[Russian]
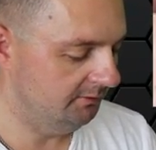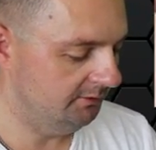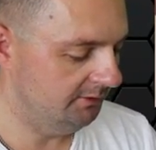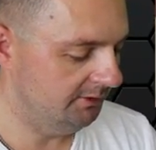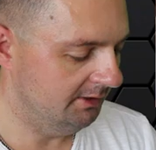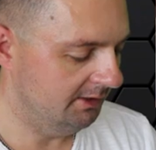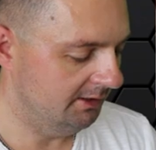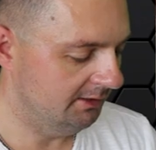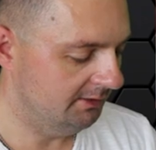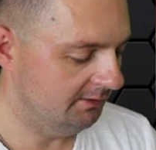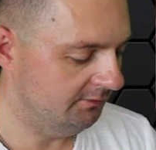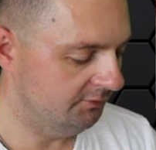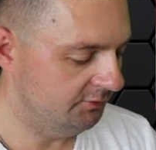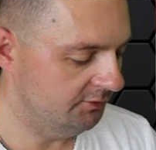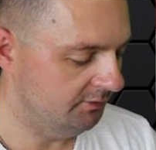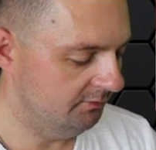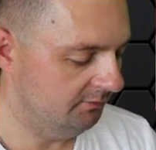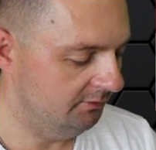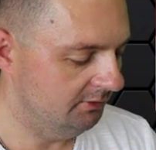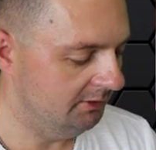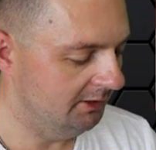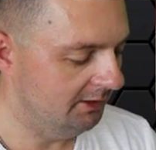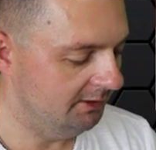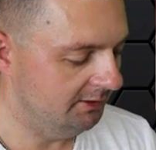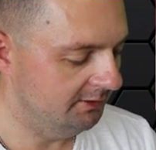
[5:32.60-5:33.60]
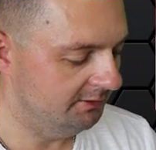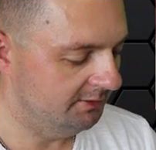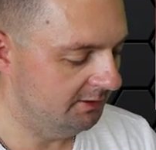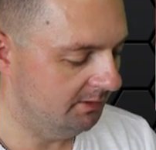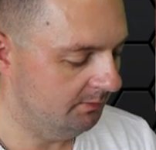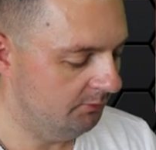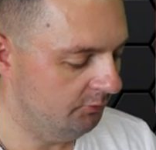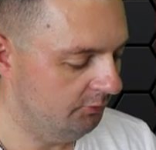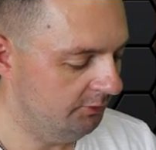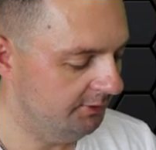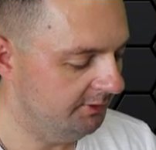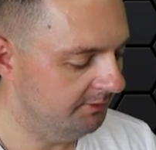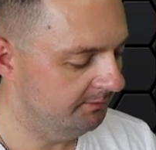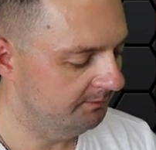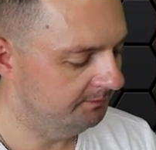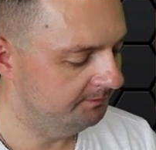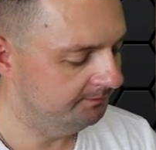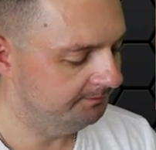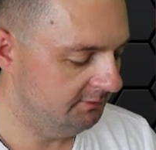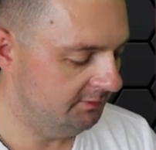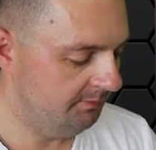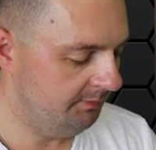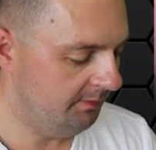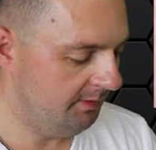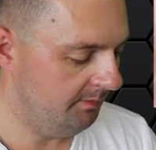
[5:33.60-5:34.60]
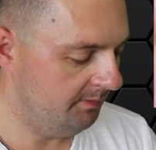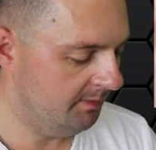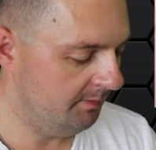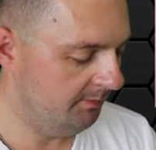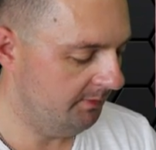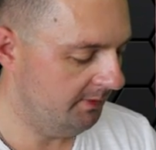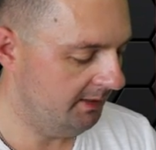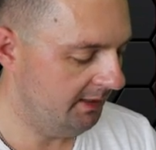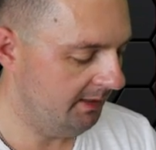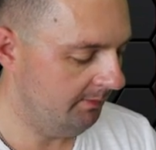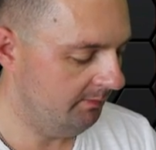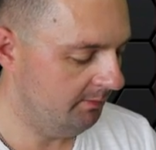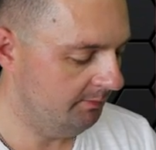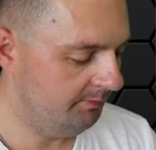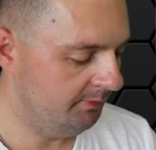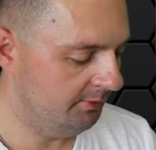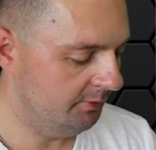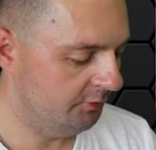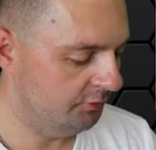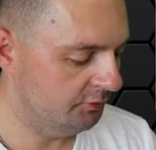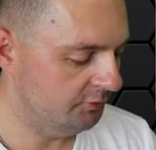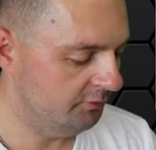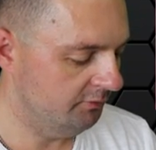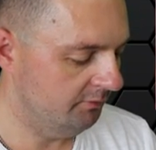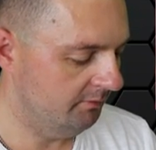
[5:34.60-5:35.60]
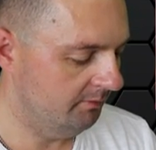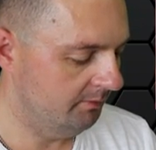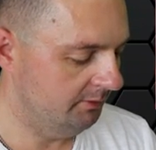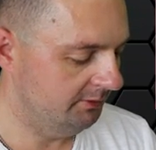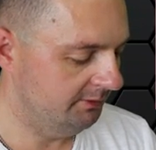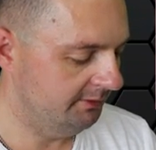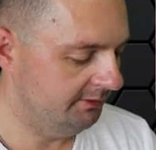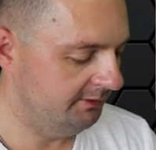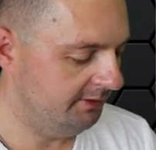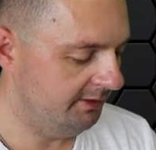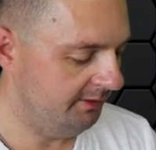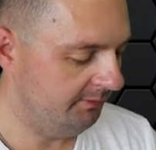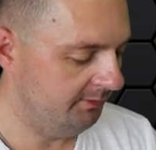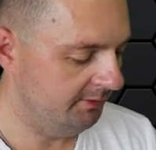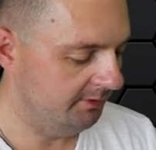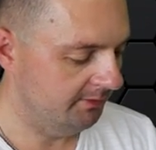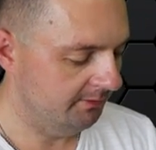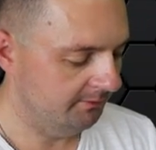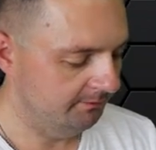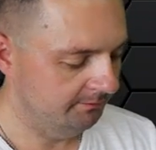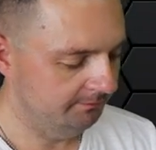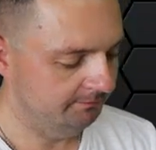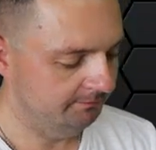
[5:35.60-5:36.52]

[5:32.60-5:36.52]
Вот так это все выглядит на моде. Теперь попарим и пару слов об этой дрипке.